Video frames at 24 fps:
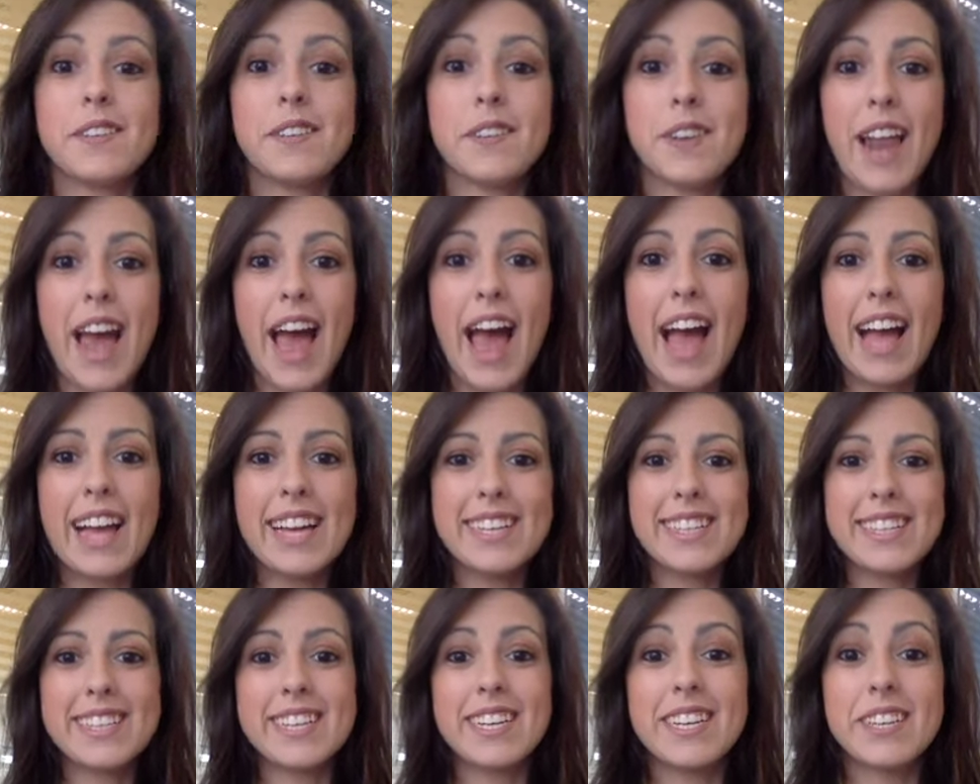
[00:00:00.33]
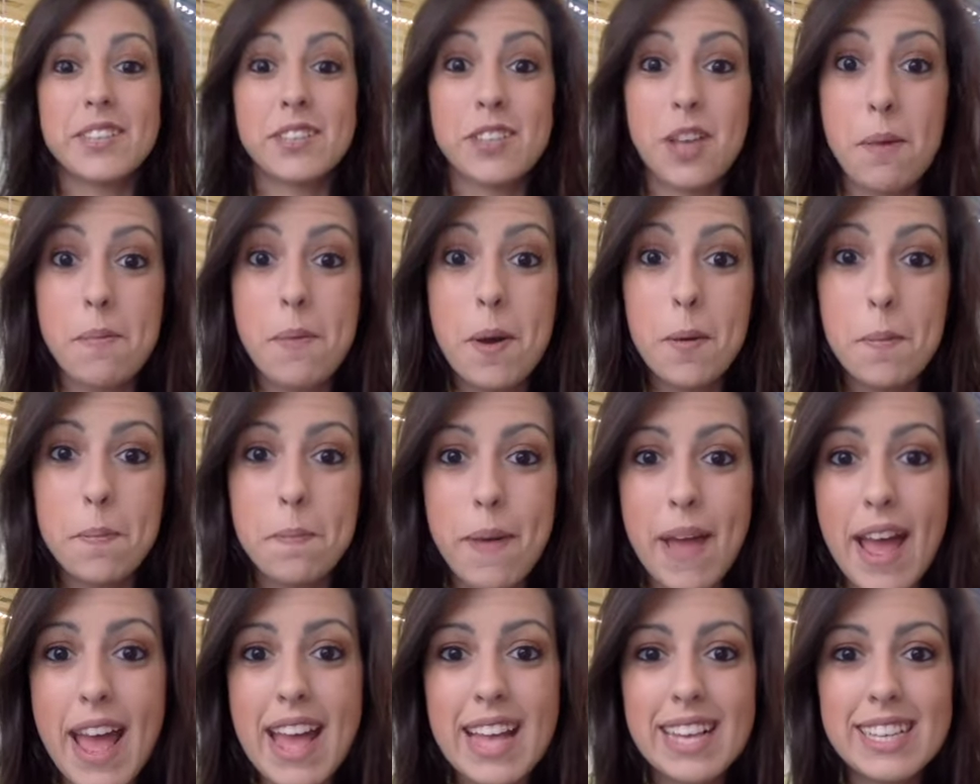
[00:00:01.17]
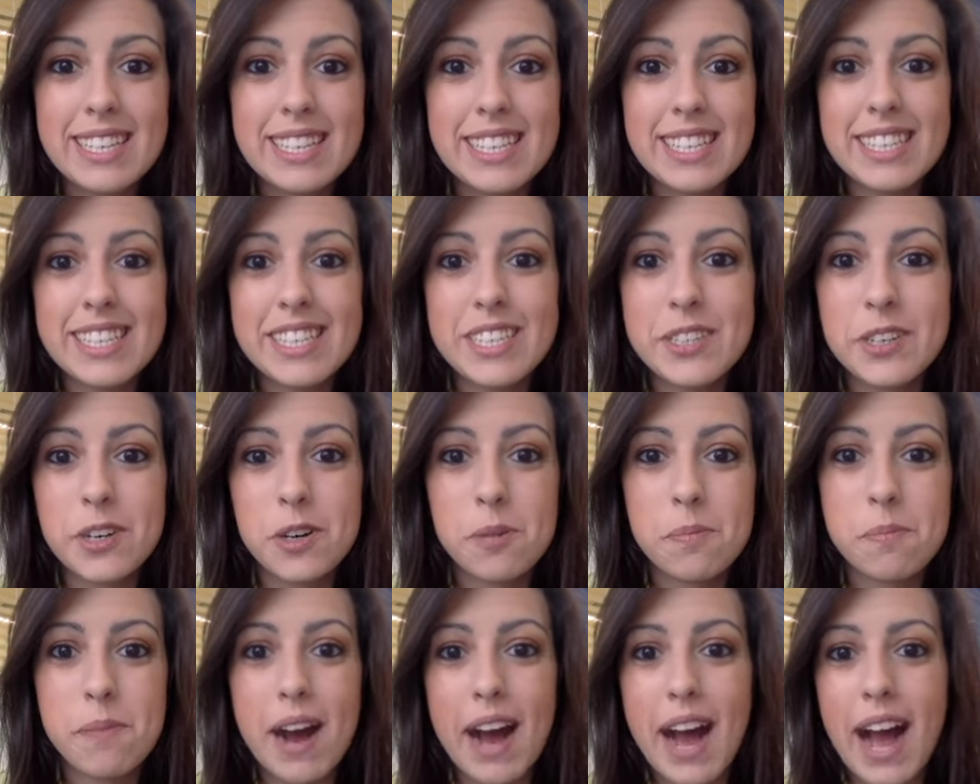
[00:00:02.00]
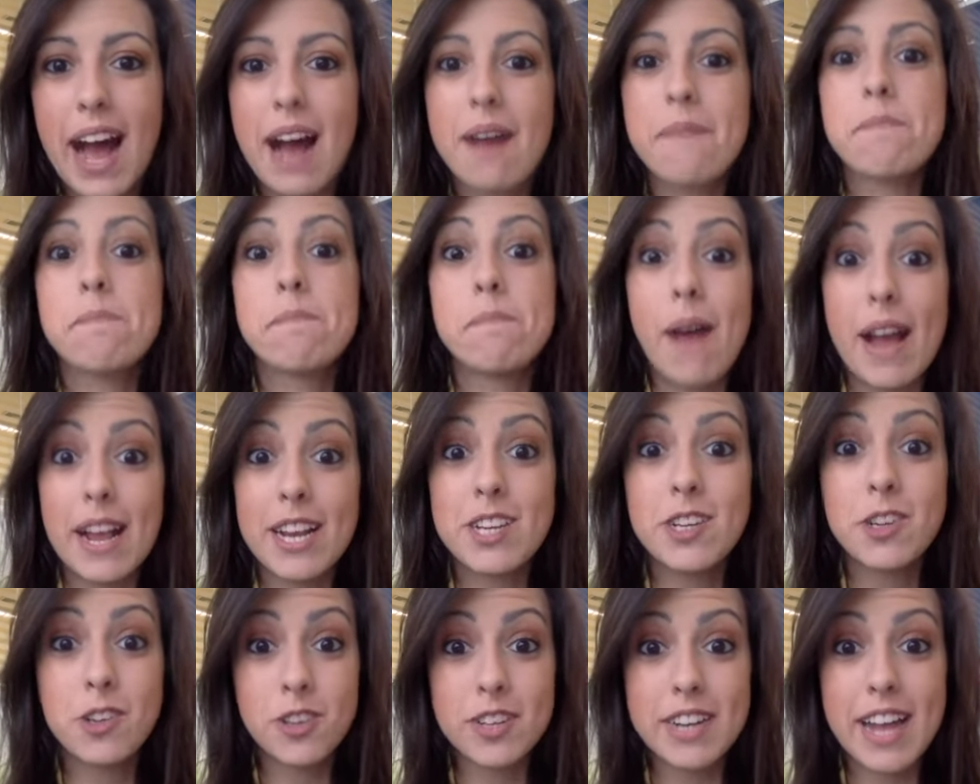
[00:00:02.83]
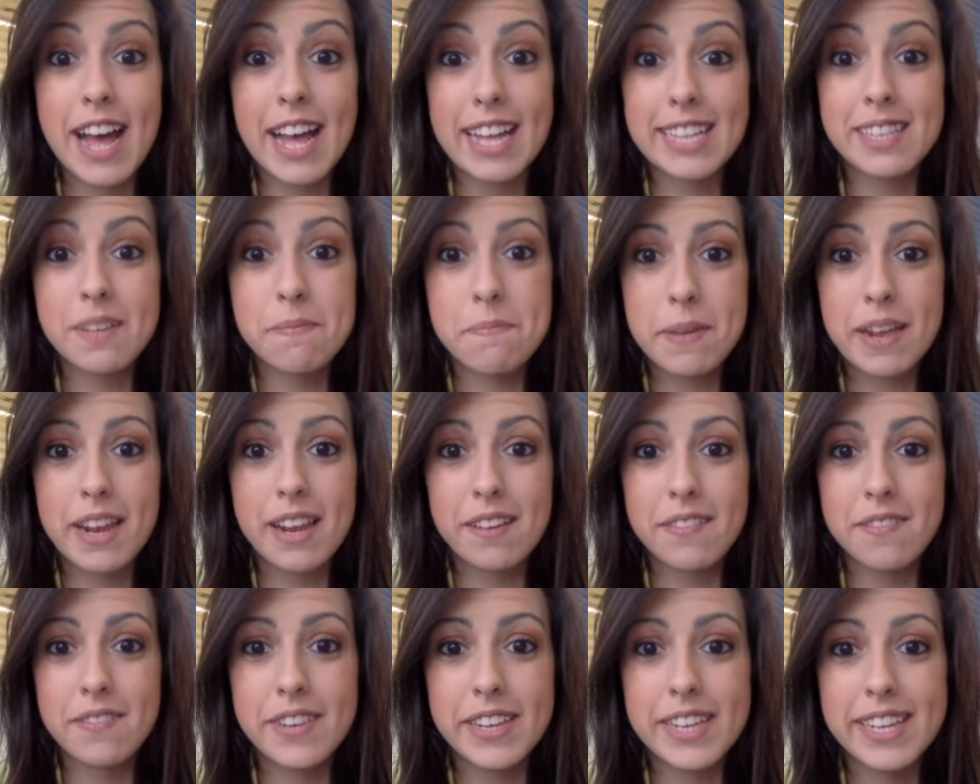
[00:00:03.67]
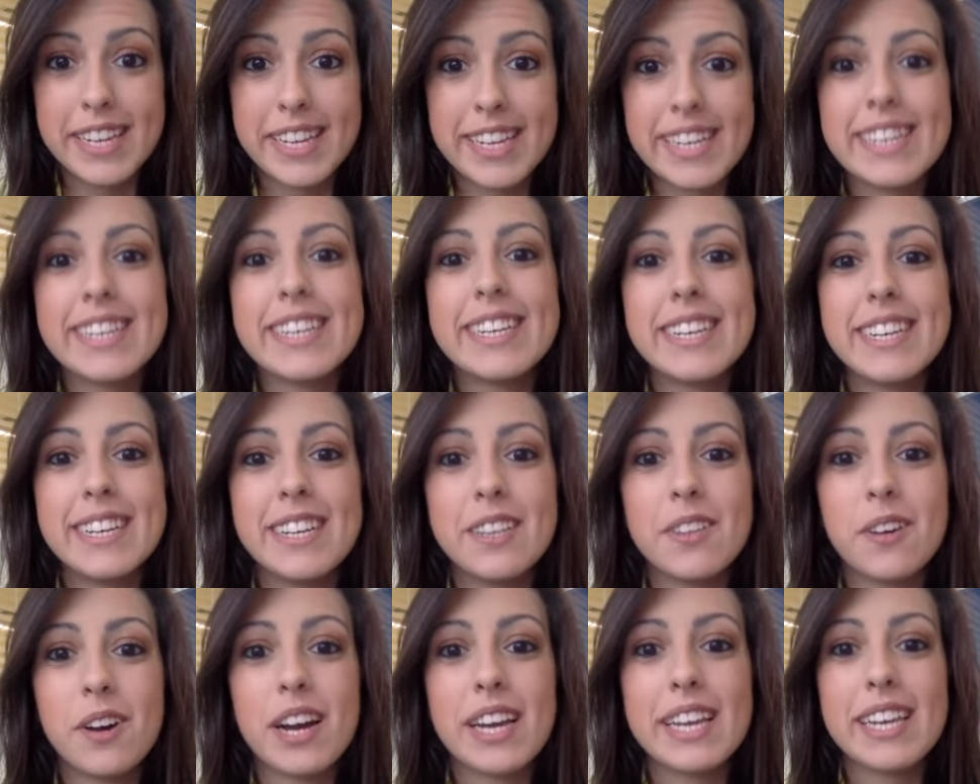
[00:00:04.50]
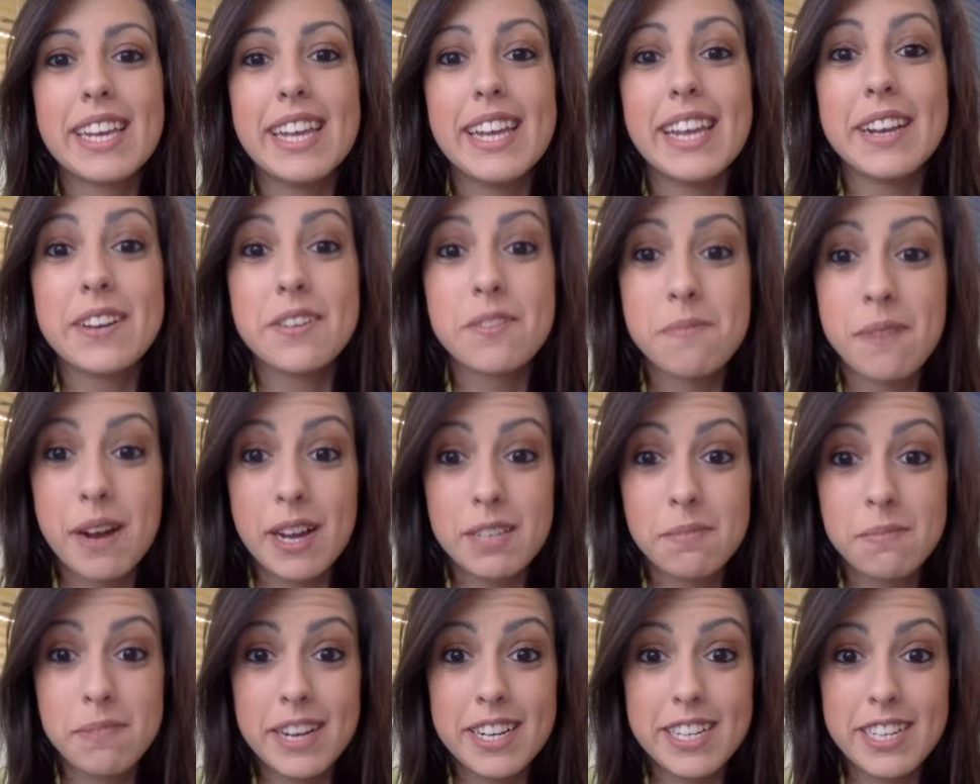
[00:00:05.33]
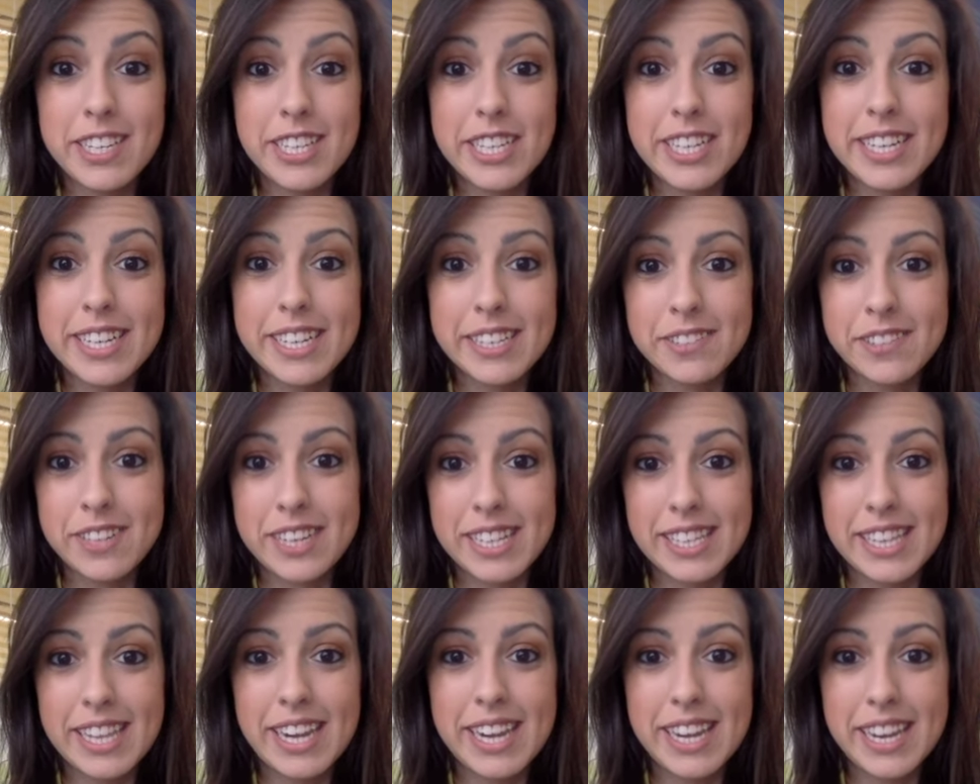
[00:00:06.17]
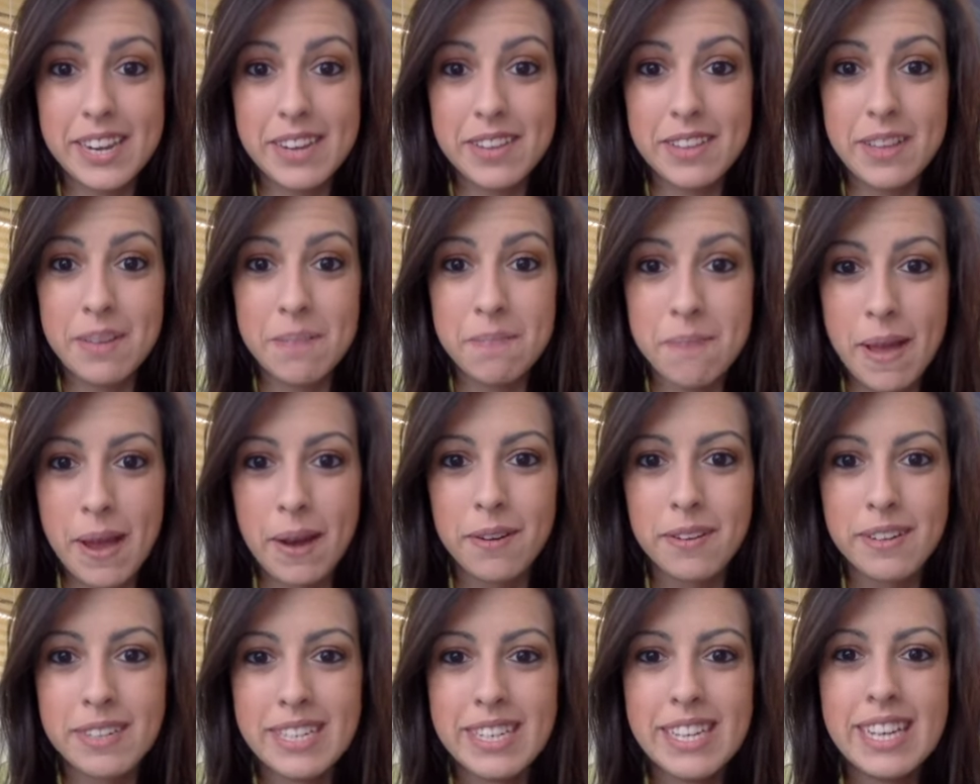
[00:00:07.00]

Olá, eu sou a Bel Pesce, sou uma apaixonada pela vida e tô aqui com mais uma dica do caderninho da Bel.